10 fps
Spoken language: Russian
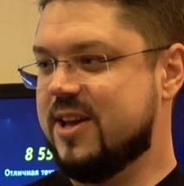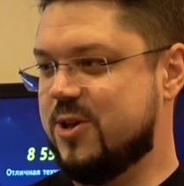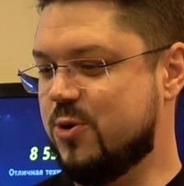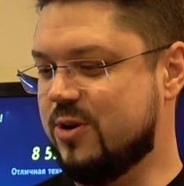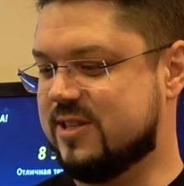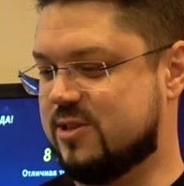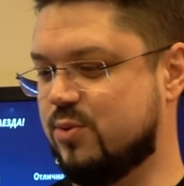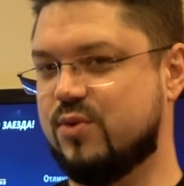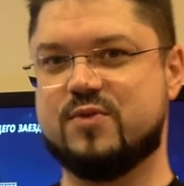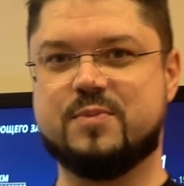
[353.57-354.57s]
Ее я
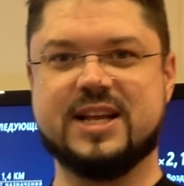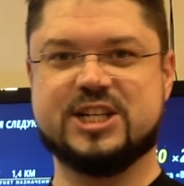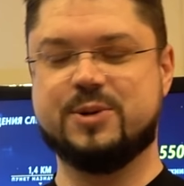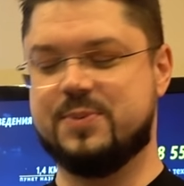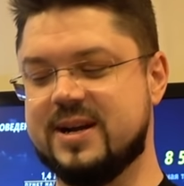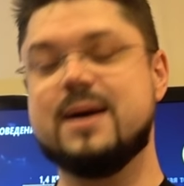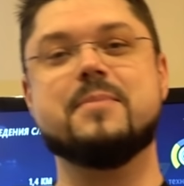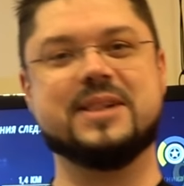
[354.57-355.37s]
засуну в младший ПК.